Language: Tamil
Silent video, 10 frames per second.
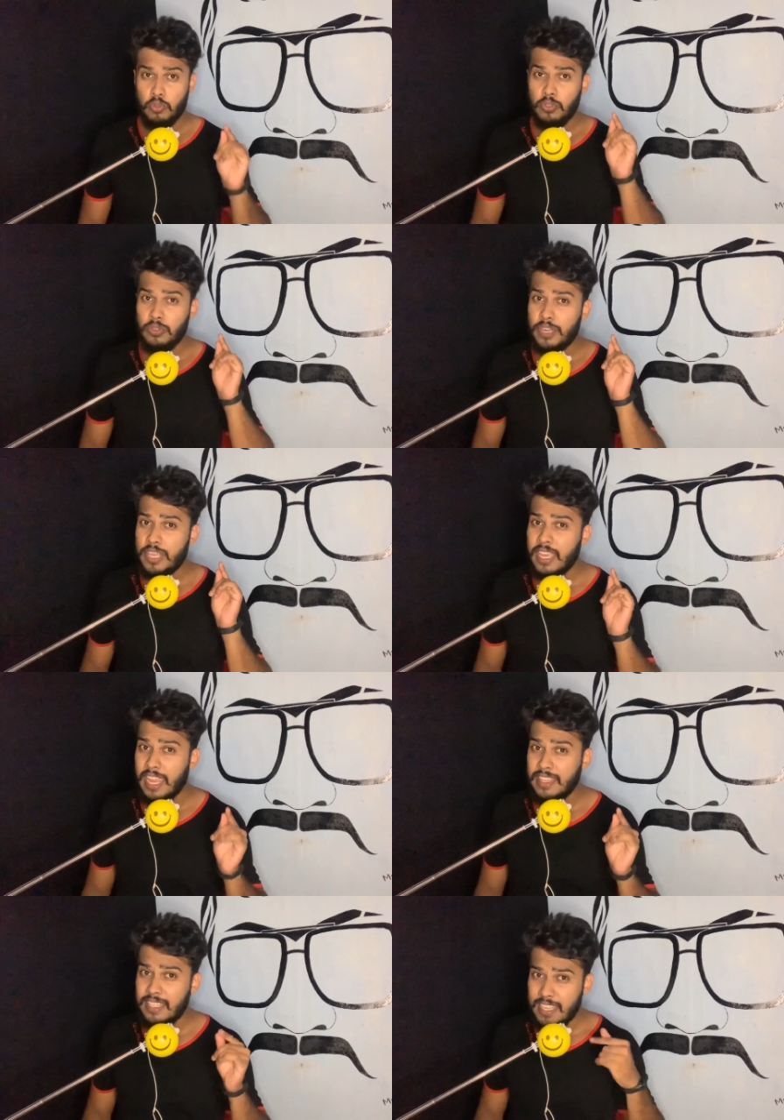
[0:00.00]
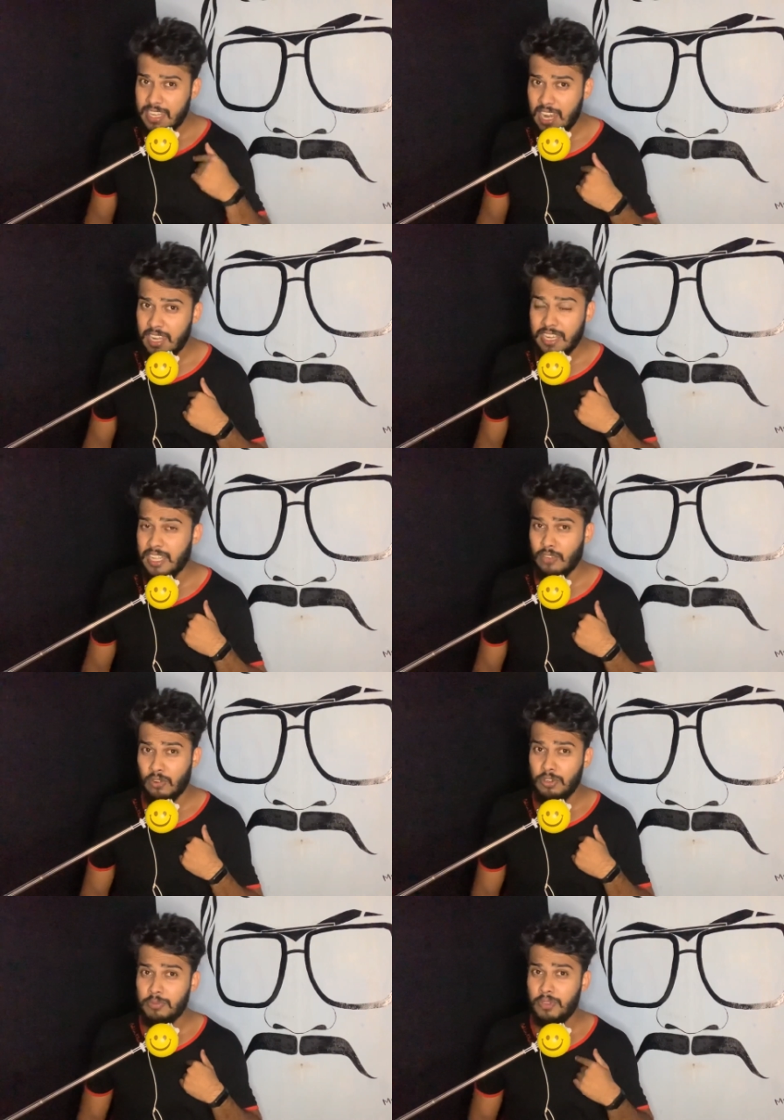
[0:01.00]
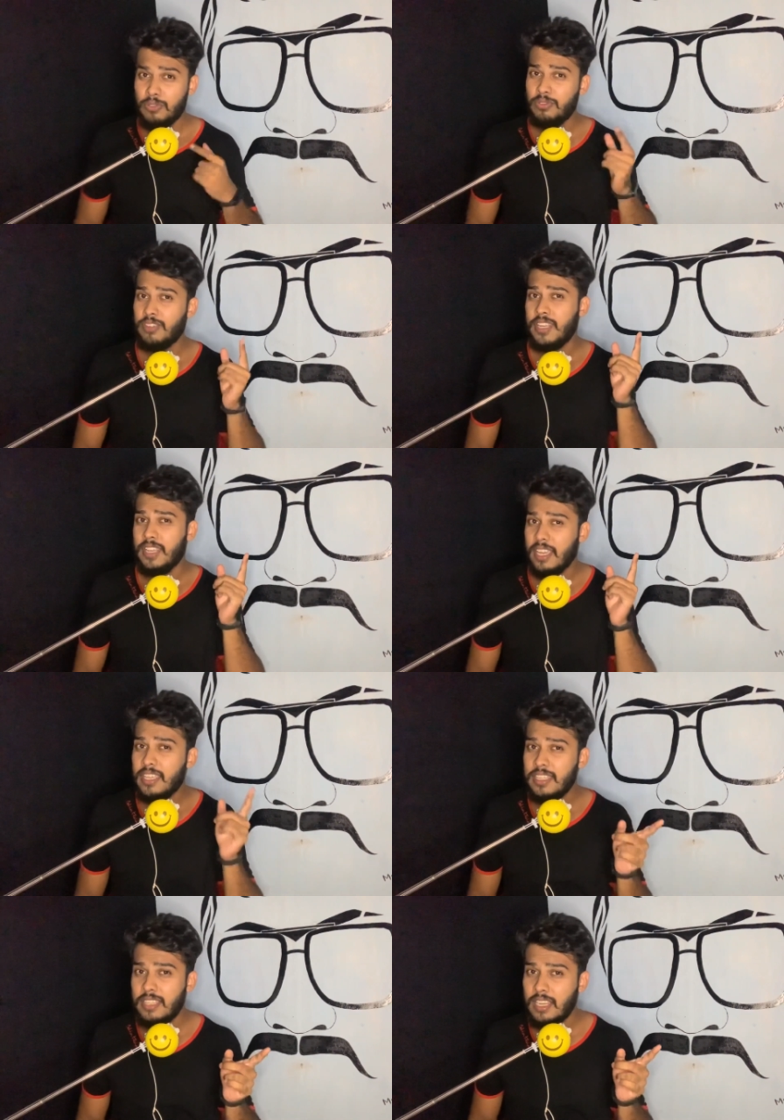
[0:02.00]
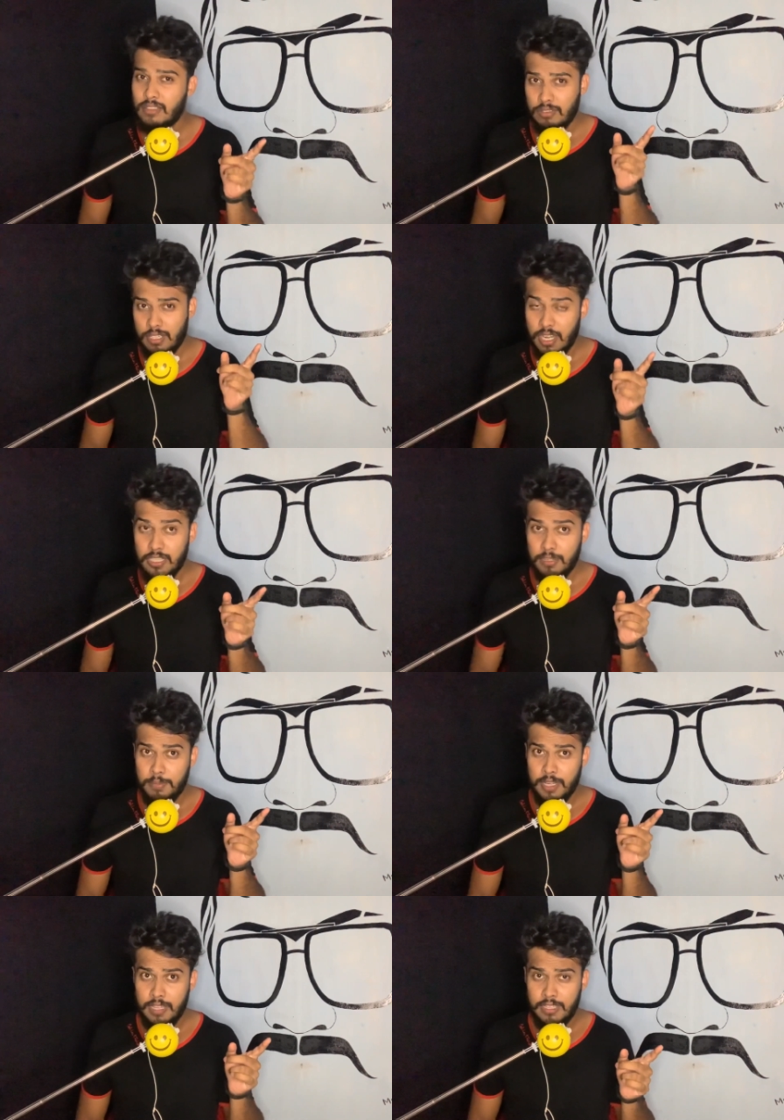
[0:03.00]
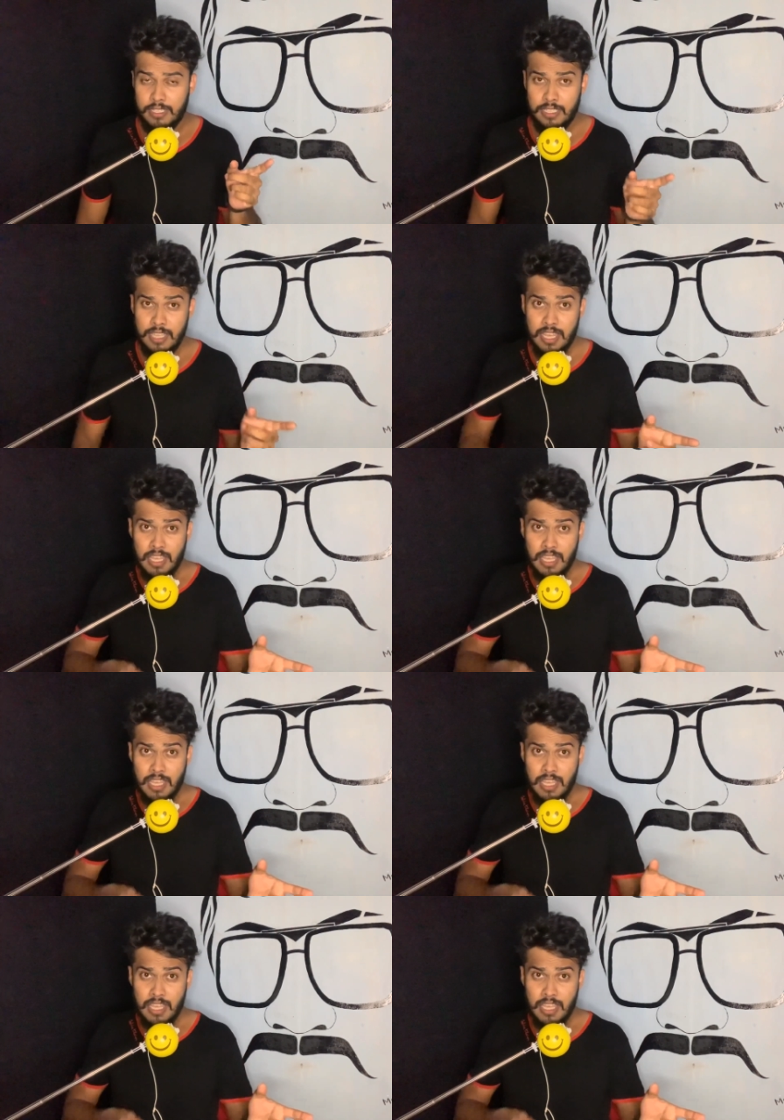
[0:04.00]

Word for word: உன்னுடைய எதிரி நான் என்னை கொல்லும்போது உன்னுடைய கை இந்தளவுக்கு நடுங்கப்படாதுண்டு